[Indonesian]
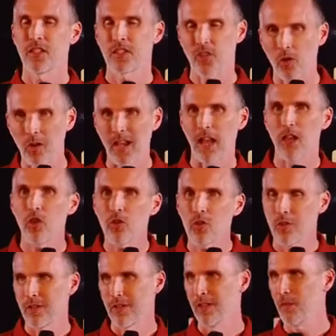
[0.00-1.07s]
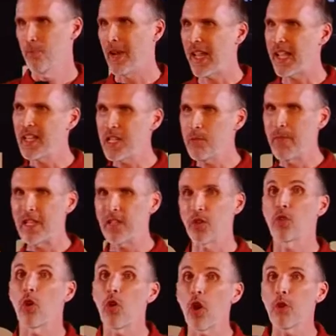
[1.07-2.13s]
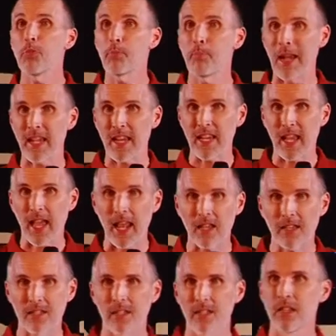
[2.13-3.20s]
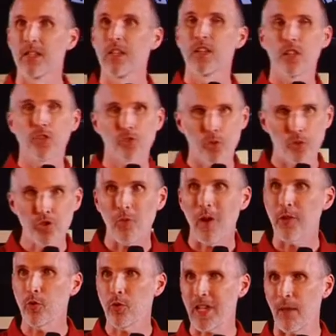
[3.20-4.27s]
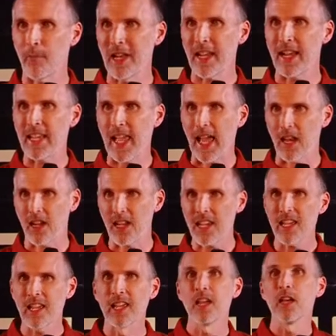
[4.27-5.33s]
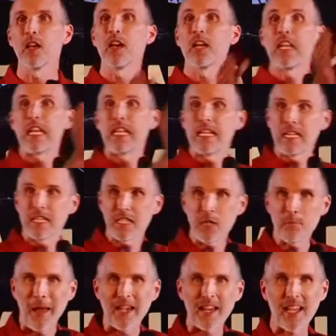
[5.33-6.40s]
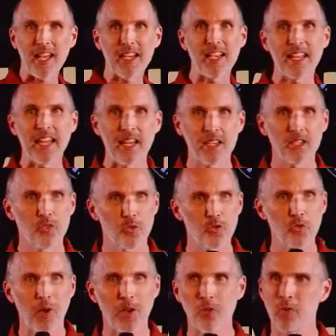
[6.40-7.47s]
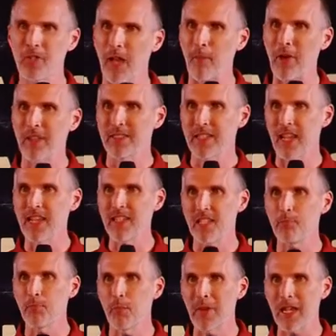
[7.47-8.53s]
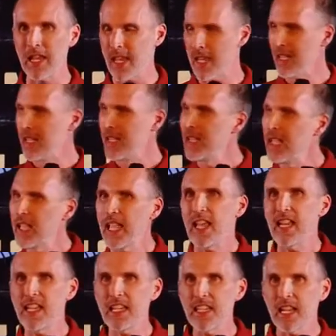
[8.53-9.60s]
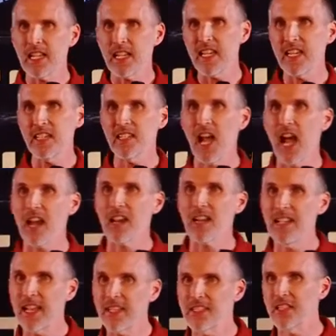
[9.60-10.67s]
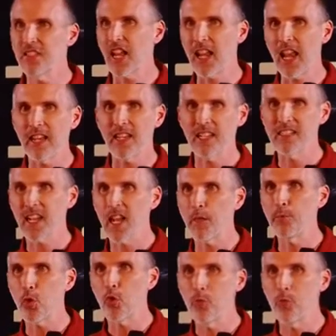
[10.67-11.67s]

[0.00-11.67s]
So lalu mereka diminta tolong membandingkan tujuan utama dari galeri dibandingkan dengan tujuan utama dari si pembeli. Ini dan ini searah dan sejalan dan saling